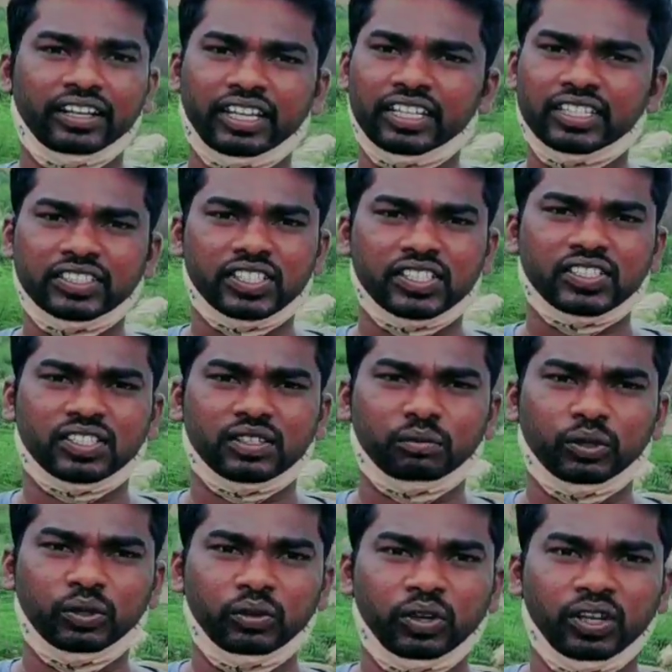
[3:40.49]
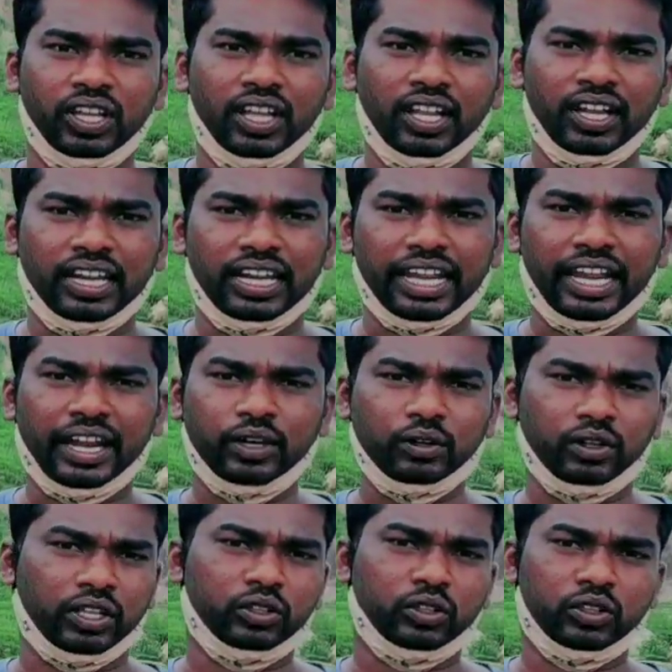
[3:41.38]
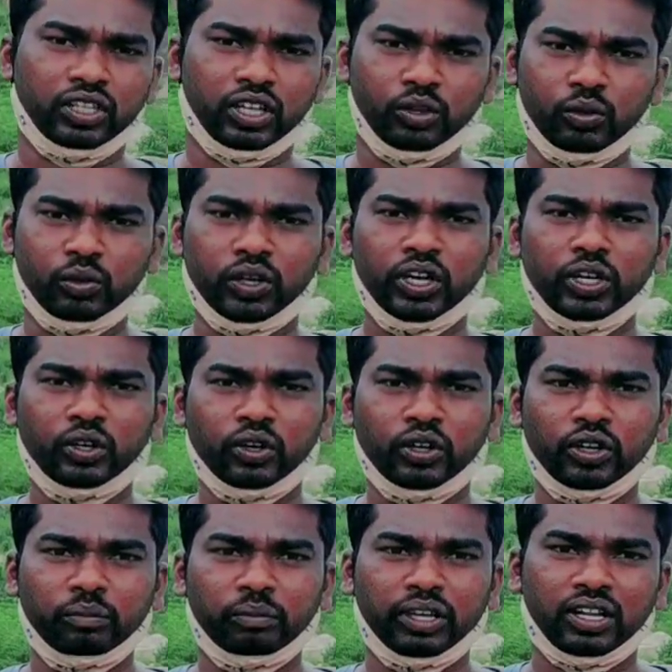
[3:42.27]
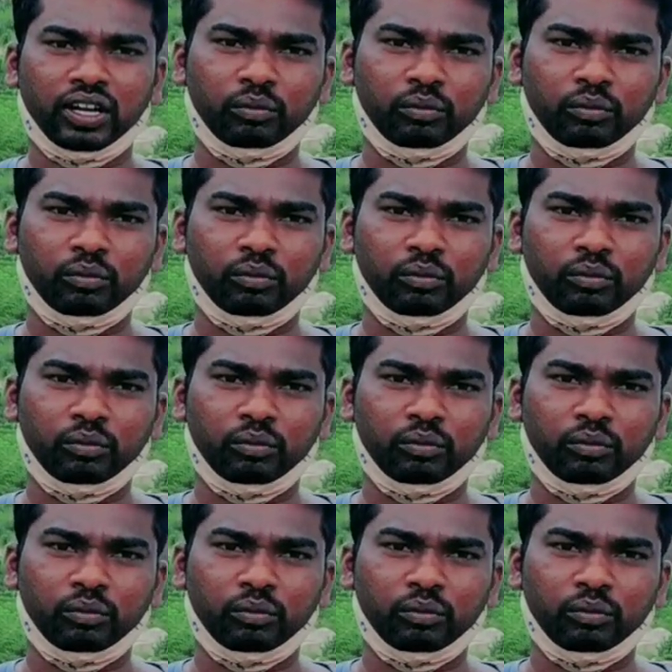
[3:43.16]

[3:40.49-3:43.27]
ల్యాండ్ అతి తక్కువ రేట్లోనే మీకు అమ్మడం జరుగుతున్నది